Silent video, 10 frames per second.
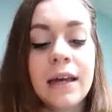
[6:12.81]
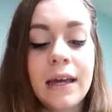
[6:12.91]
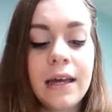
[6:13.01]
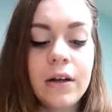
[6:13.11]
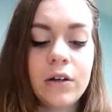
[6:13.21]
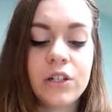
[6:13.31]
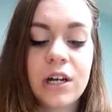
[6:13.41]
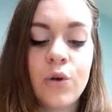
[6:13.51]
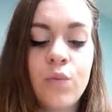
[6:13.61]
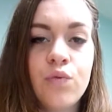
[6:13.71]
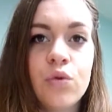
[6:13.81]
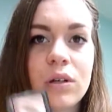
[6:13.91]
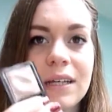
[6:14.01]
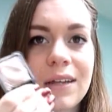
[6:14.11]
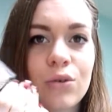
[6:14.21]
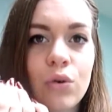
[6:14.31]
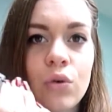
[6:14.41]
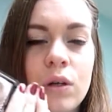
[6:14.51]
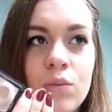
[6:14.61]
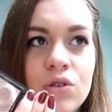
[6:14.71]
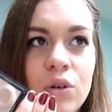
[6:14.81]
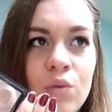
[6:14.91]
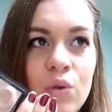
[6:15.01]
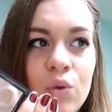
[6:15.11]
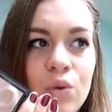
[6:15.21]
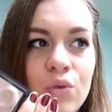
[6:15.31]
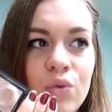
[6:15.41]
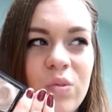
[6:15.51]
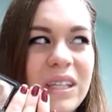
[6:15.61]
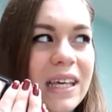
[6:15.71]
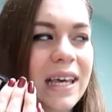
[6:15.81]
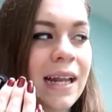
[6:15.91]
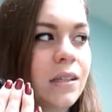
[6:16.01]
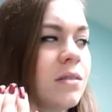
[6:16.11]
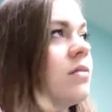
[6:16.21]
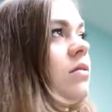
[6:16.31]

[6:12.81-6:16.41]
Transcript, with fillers: Et euh, je l'ai eu pour 4 euros il me semble au lieu de 8 et quelques.